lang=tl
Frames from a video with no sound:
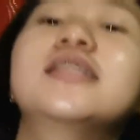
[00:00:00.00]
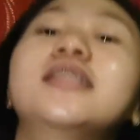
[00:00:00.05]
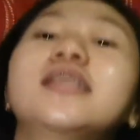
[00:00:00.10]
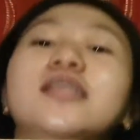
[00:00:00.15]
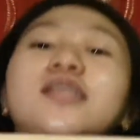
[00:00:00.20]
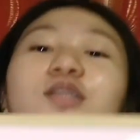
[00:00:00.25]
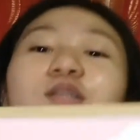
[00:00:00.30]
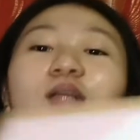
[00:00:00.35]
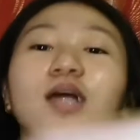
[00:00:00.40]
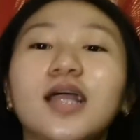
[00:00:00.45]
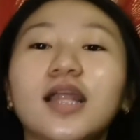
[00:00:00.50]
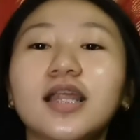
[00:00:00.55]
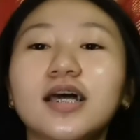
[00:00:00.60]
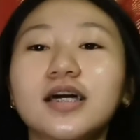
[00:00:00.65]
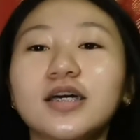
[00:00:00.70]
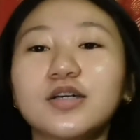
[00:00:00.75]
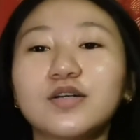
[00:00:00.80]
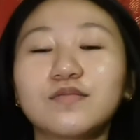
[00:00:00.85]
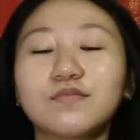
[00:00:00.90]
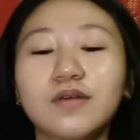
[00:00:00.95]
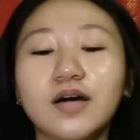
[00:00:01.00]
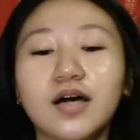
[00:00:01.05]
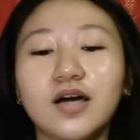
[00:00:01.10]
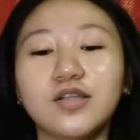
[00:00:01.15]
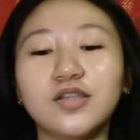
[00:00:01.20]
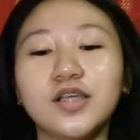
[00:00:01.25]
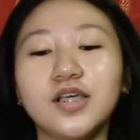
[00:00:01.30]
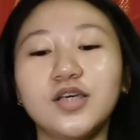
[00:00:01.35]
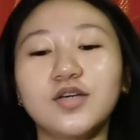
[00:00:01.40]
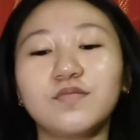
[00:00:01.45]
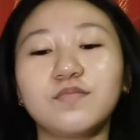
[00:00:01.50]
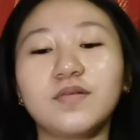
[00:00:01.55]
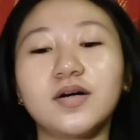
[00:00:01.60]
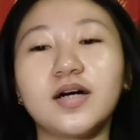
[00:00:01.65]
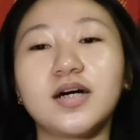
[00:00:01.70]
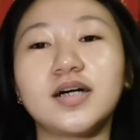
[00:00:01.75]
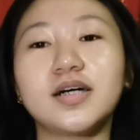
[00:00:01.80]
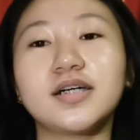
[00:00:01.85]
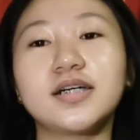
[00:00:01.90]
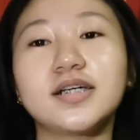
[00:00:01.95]
Dito nakalagay yung mga ano eh, yung
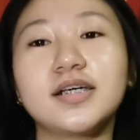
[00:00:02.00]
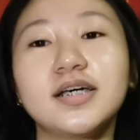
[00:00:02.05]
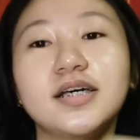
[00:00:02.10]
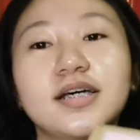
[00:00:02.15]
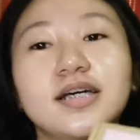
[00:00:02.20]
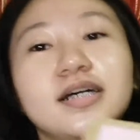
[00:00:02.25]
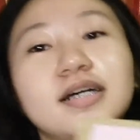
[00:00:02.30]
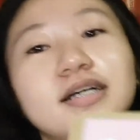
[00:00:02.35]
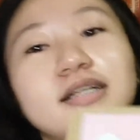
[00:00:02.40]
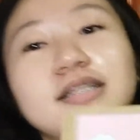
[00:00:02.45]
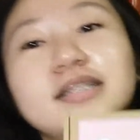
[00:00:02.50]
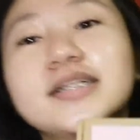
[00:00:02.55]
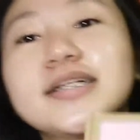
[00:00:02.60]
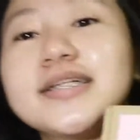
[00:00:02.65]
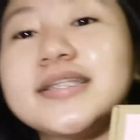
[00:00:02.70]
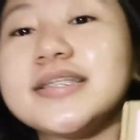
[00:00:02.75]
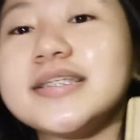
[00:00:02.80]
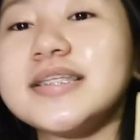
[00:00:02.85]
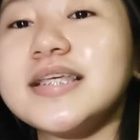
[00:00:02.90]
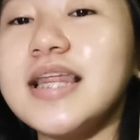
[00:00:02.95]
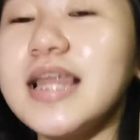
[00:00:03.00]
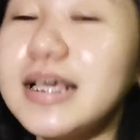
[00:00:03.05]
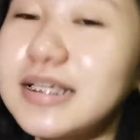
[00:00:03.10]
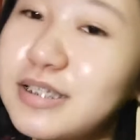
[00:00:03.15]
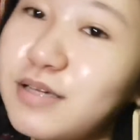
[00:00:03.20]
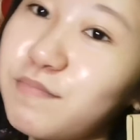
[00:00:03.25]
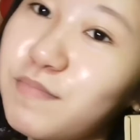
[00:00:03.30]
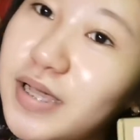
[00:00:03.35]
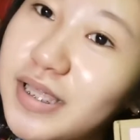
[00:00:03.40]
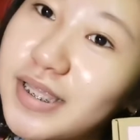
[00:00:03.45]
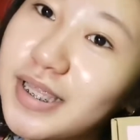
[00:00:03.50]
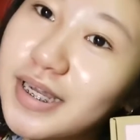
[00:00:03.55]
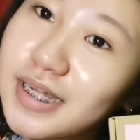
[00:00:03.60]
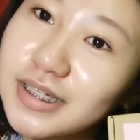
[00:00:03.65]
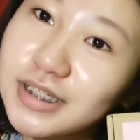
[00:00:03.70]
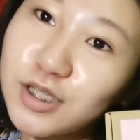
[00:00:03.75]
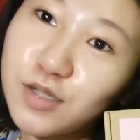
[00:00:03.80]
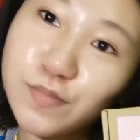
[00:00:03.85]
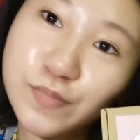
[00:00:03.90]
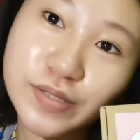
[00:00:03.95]
mga treats nila. Isang bundle
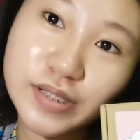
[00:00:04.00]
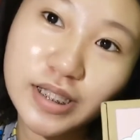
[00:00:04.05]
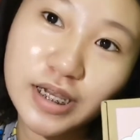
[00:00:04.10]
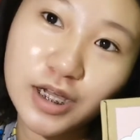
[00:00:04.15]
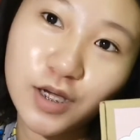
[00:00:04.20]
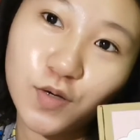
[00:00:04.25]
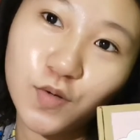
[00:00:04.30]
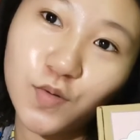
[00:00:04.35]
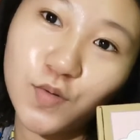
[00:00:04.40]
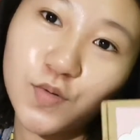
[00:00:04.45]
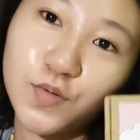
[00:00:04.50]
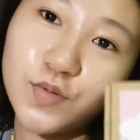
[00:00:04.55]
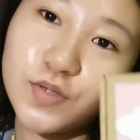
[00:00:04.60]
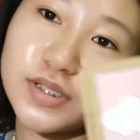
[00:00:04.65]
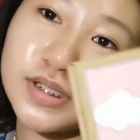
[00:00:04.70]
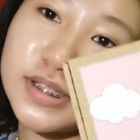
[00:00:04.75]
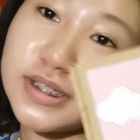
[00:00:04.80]
kasi yung binili ko.